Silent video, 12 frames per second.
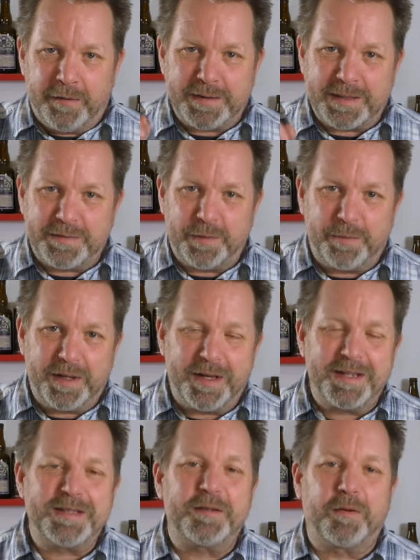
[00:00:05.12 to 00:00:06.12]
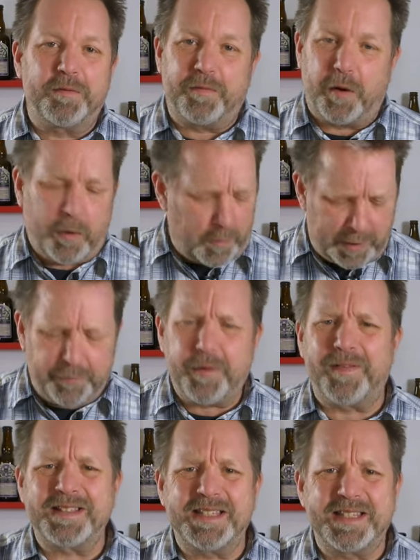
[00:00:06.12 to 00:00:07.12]
Was das für ein Bier ist und vor allem
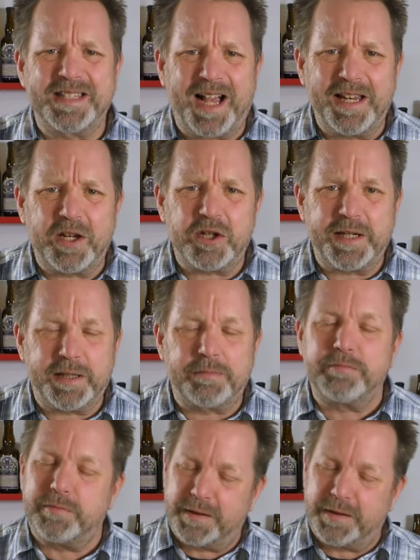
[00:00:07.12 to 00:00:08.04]
für was diese Zahl da steht,